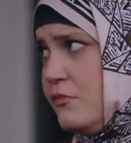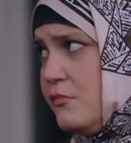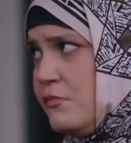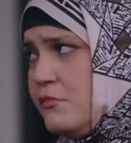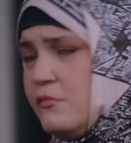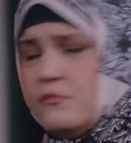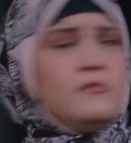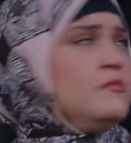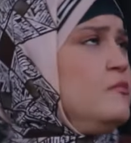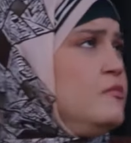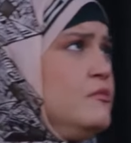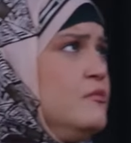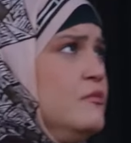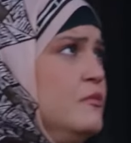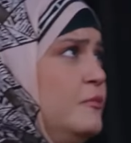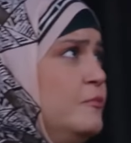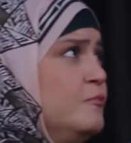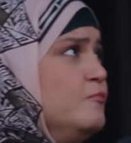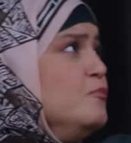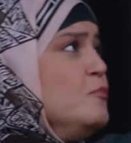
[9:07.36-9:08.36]
Nilay hadi
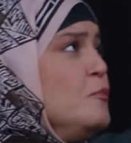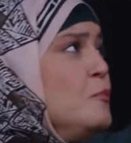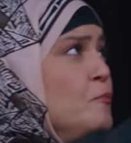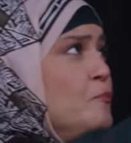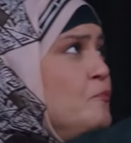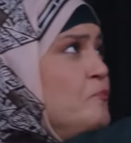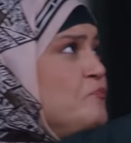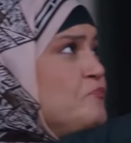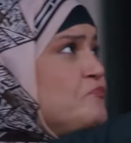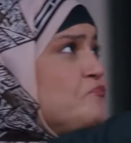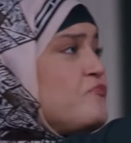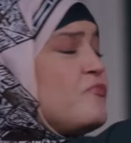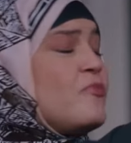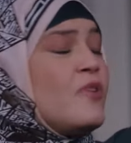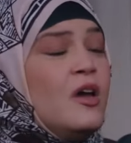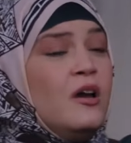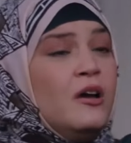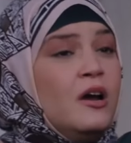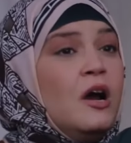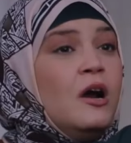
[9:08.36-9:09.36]
sen gel biz dışarıda
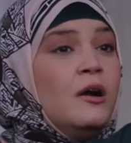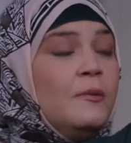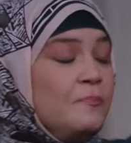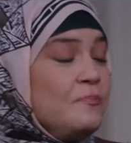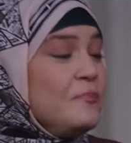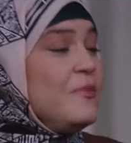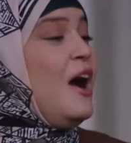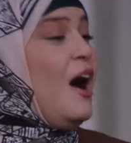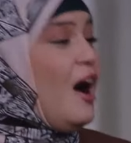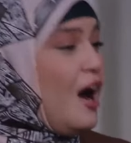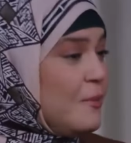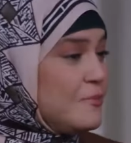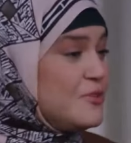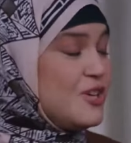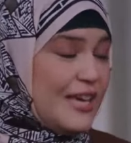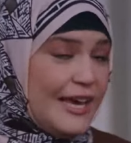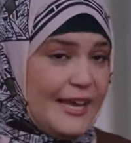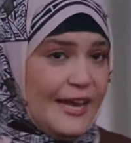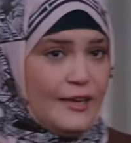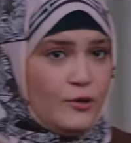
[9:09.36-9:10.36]
konuşalım. amca
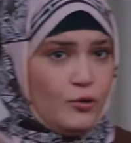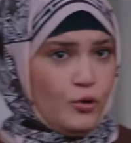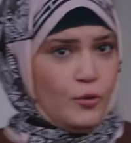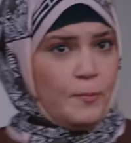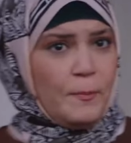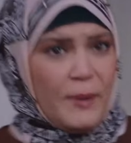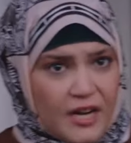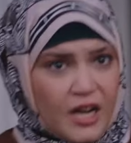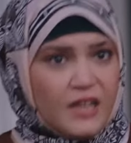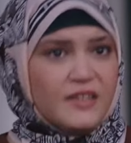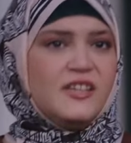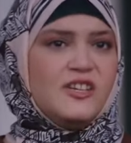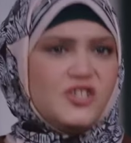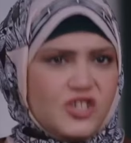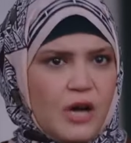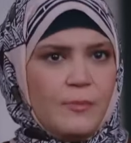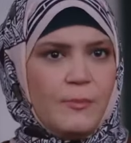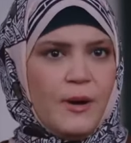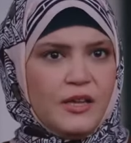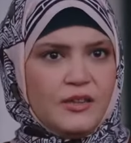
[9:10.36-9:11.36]
gerek yok. Ben
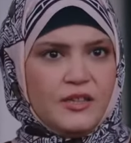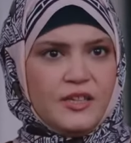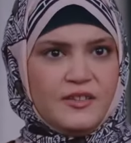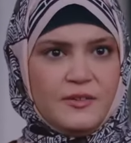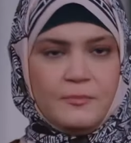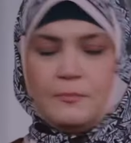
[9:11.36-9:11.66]
anlayacağımı anladım.